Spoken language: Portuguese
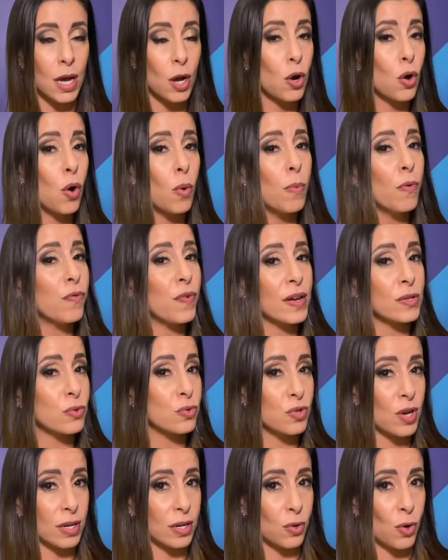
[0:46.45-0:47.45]
Como faz o
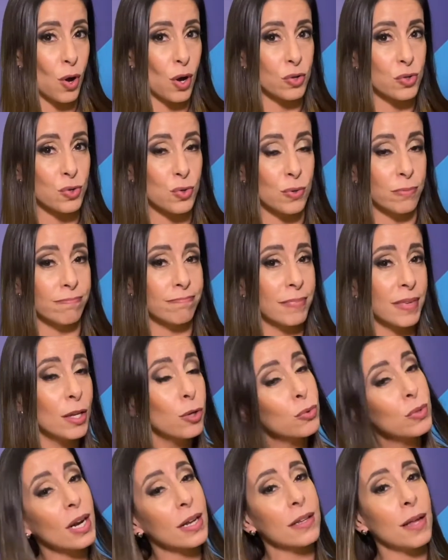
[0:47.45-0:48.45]
diagnóstico e o
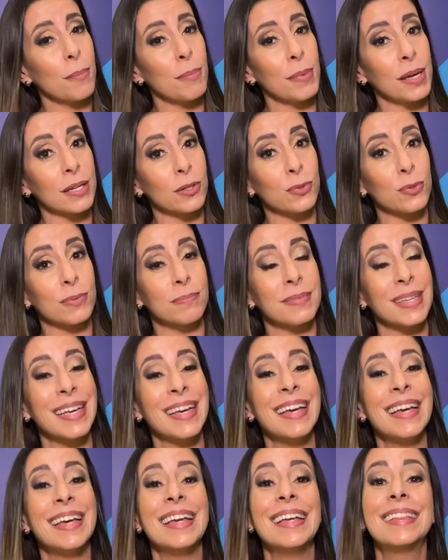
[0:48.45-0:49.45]
tratamento?
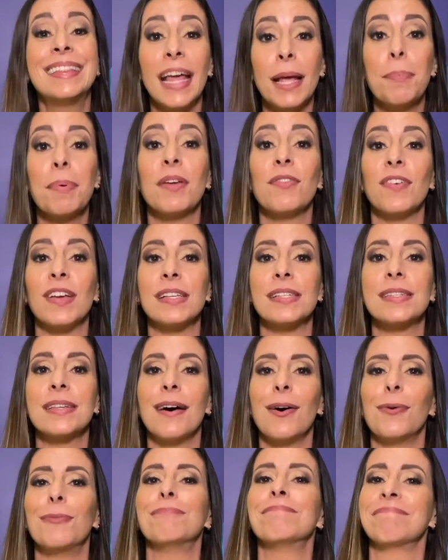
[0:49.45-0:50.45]
E tem
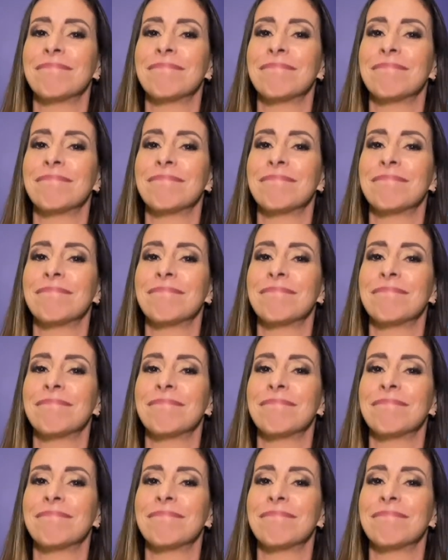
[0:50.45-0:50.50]
prevenção?